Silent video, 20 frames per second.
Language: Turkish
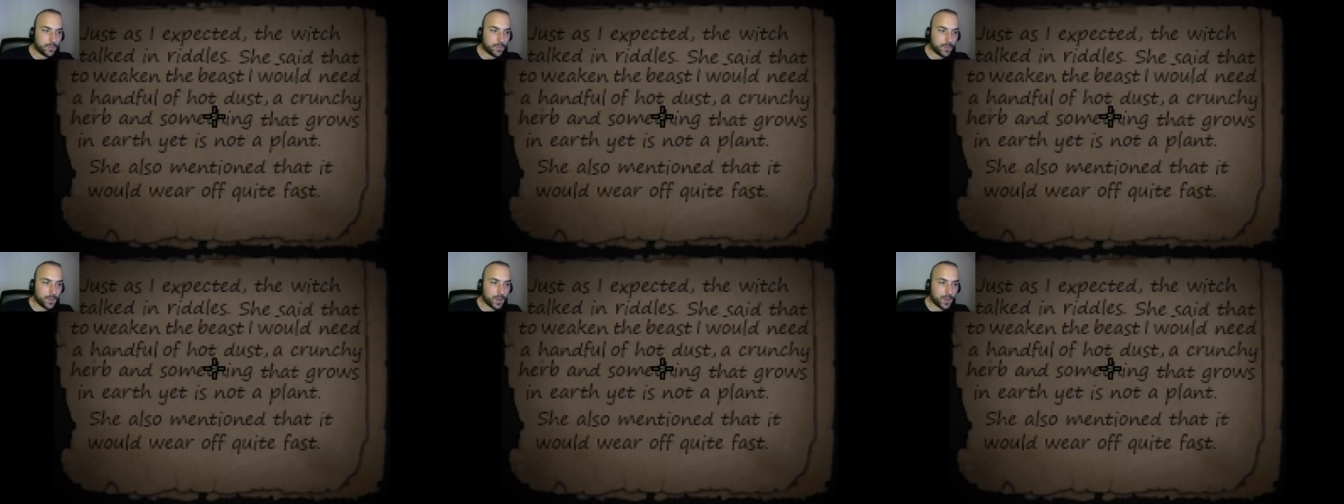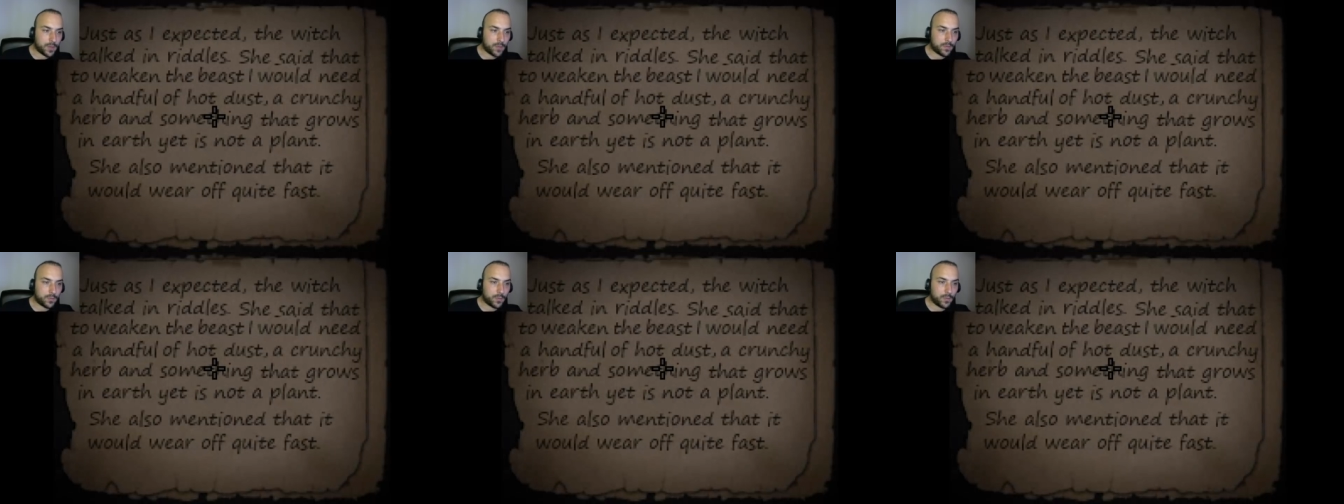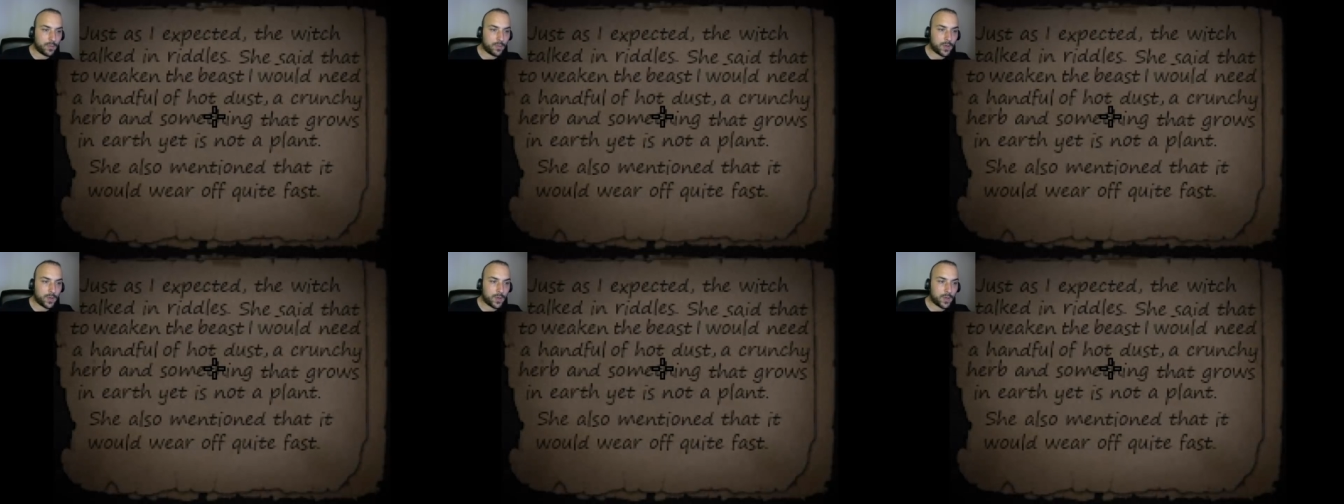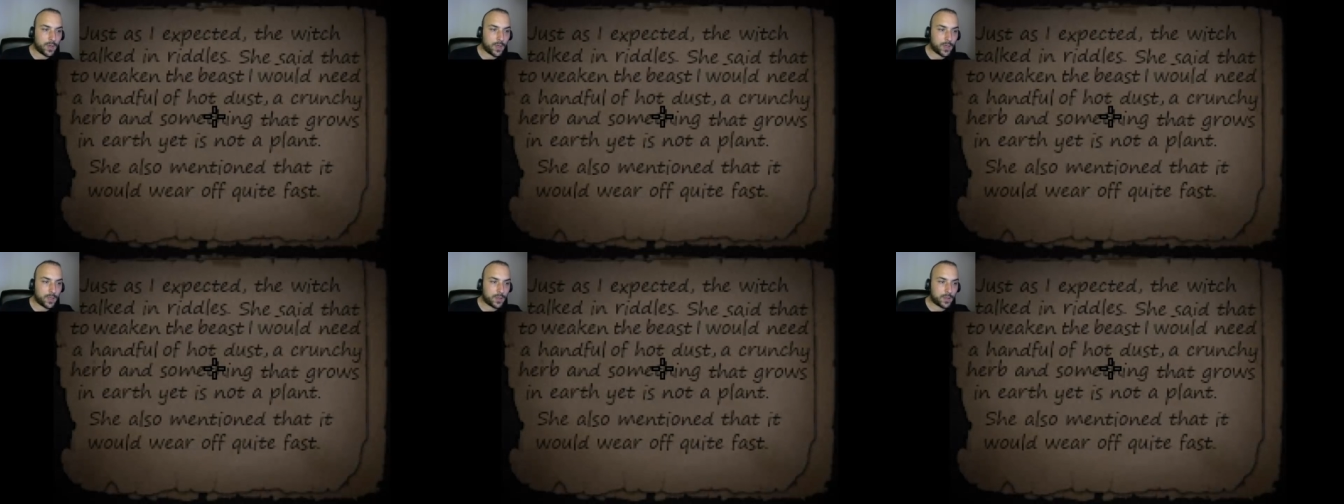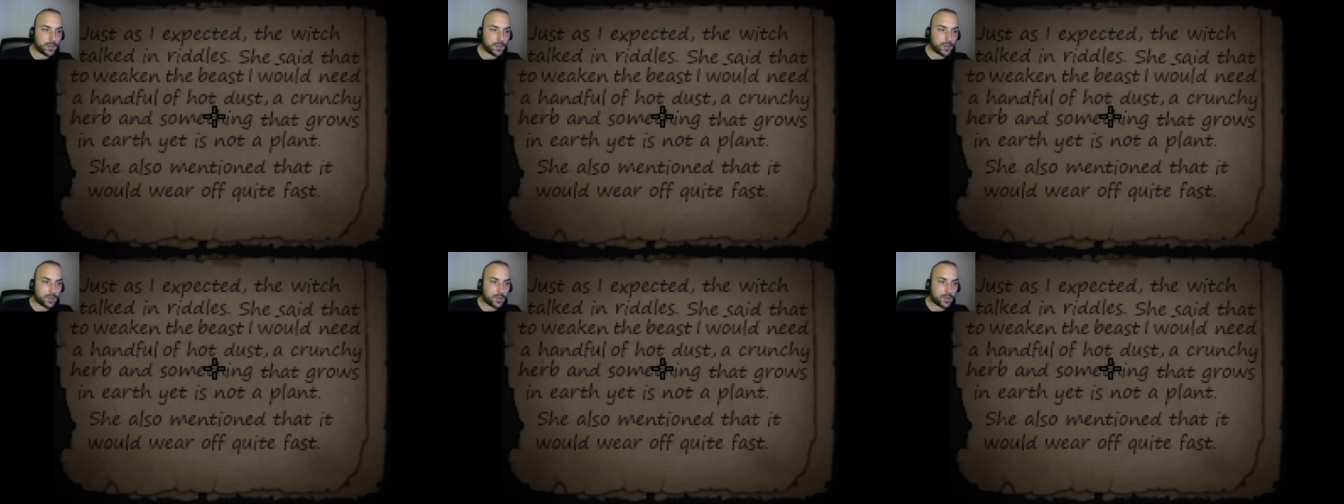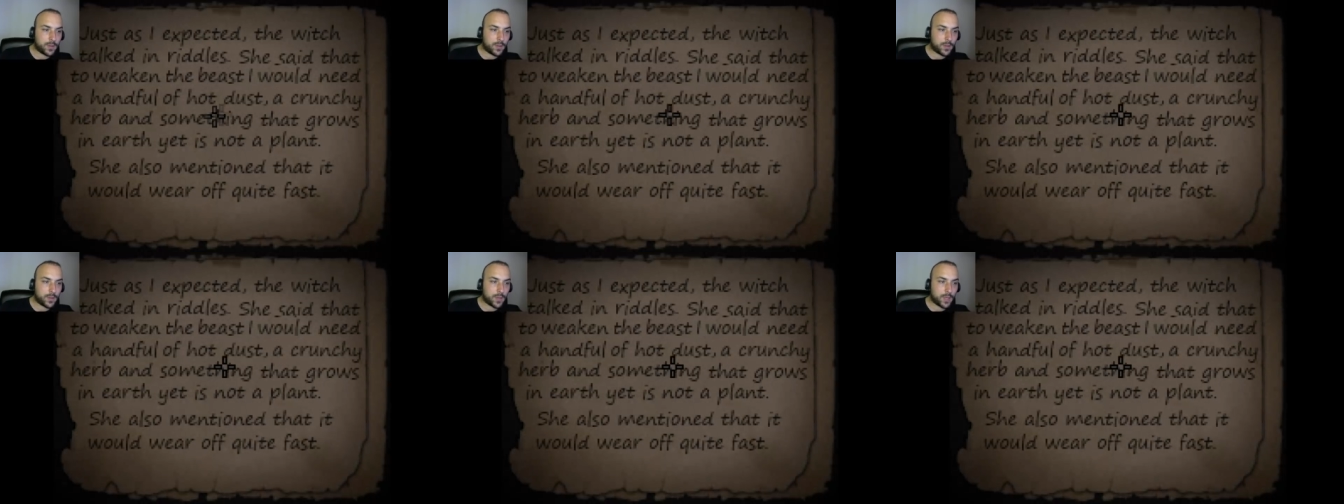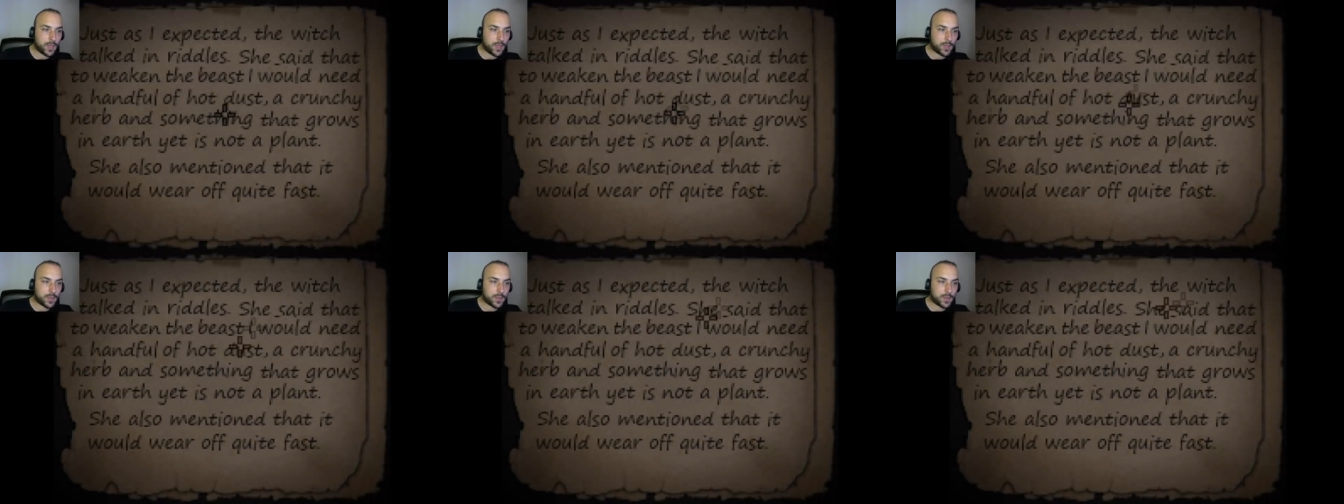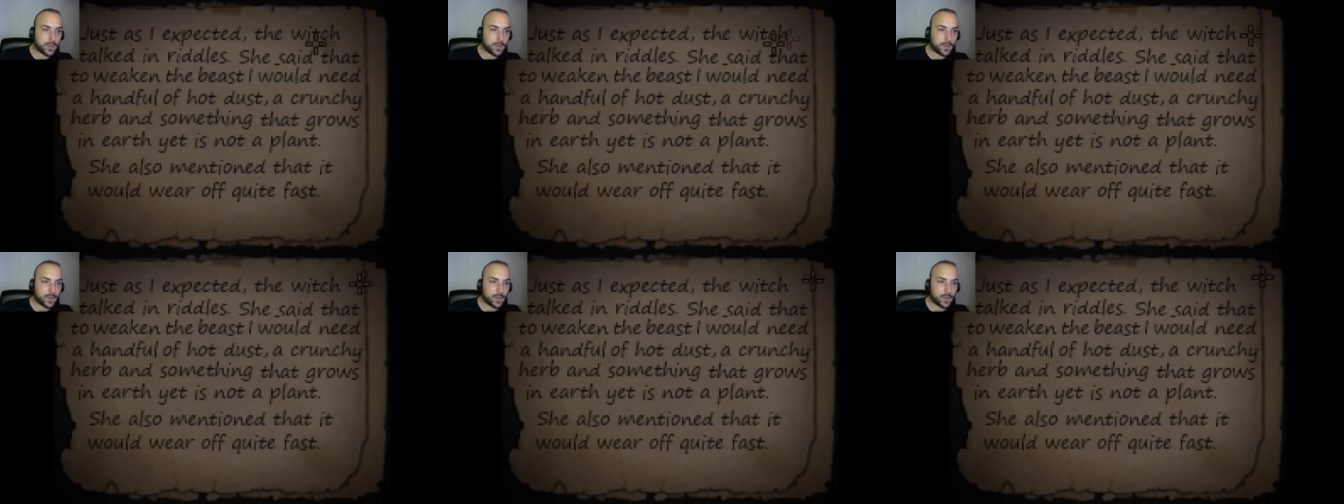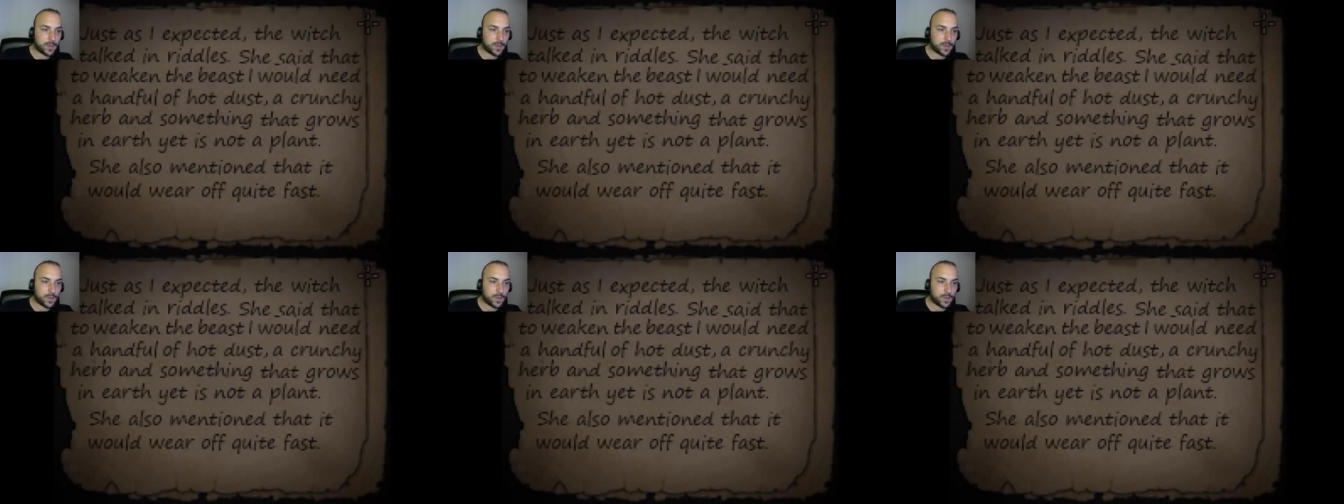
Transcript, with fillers: Handful of hot dust.